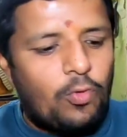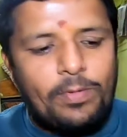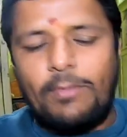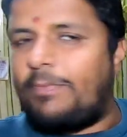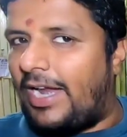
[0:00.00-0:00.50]

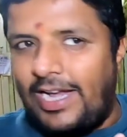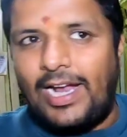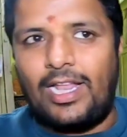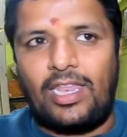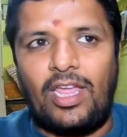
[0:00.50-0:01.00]
ऊपर मलाई
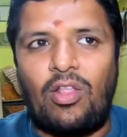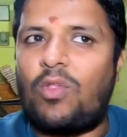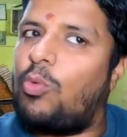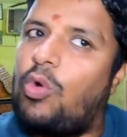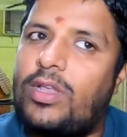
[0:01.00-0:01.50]
लगाते हैं तो
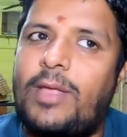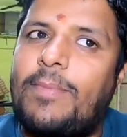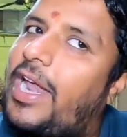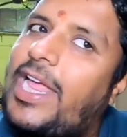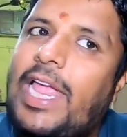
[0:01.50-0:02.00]
उसको अच्छा। बोलते हैं
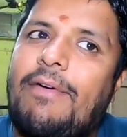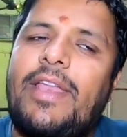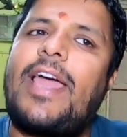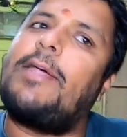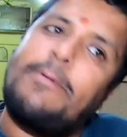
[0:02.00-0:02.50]
मलाई
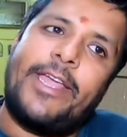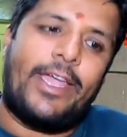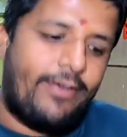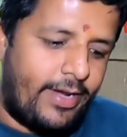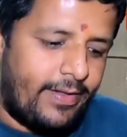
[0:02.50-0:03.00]
गेवर या रबड़ी
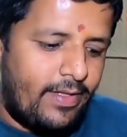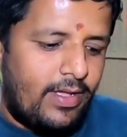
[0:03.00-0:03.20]
गेवर